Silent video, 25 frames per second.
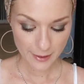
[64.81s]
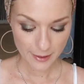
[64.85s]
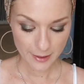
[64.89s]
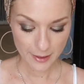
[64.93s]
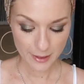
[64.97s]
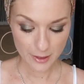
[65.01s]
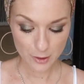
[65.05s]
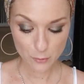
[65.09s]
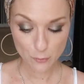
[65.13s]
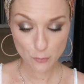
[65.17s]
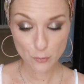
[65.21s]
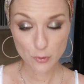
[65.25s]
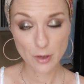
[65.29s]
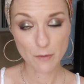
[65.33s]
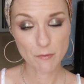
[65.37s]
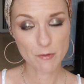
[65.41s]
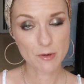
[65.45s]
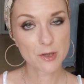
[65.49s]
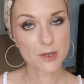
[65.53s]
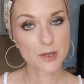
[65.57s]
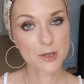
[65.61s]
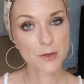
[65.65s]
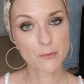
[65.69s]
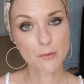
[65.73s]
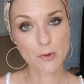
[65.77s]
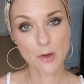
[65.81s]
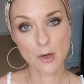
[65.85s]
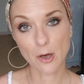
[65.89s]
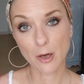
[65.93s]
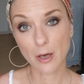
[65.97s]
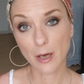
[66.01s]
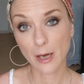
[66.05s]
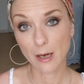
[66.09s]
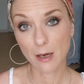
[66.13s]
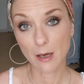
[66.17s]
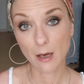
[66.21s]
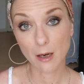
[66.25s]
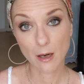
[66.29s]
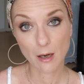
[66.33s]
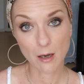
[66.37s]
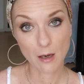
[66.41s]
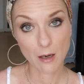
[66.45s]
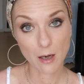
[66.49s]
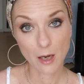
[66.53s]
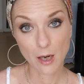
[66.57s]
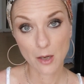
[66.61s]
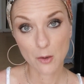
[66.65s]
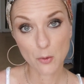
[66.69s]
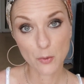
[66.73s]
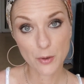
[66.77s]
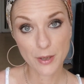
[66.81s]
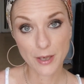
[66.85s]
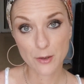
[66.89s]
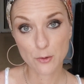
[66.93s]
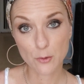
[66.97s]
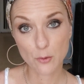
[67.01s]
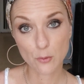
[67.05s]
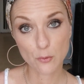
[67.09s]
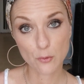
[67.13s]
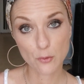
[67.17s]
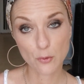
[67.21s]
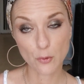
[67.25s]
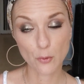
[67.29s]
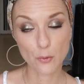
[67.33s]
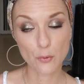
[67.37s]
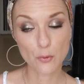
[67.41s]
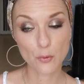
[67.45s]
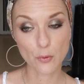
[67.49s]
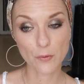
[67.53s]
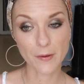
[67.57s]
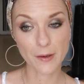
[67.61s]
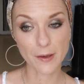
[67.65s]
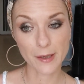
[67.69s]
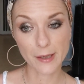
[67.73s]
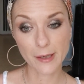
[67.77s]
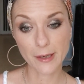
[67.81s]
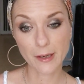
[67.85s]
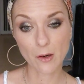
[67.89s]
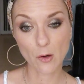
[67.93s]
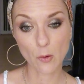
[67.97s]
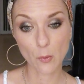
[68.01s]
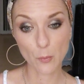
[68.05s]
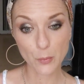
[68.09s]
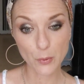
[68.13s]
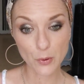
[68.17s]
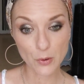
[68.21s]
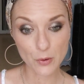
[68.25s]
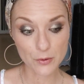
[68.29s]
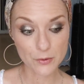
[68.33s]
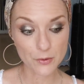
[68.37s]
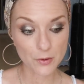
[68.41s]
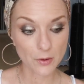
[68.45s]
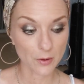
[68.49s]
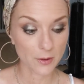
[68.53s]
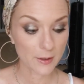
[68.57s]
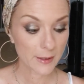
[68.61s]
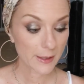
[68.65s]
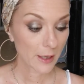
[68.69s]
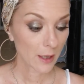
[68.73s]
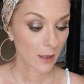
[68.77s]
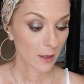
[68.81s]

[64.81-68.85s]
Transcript: Et je vous avais dit voilà, qu'à l'occasion, je retournerai en prendre.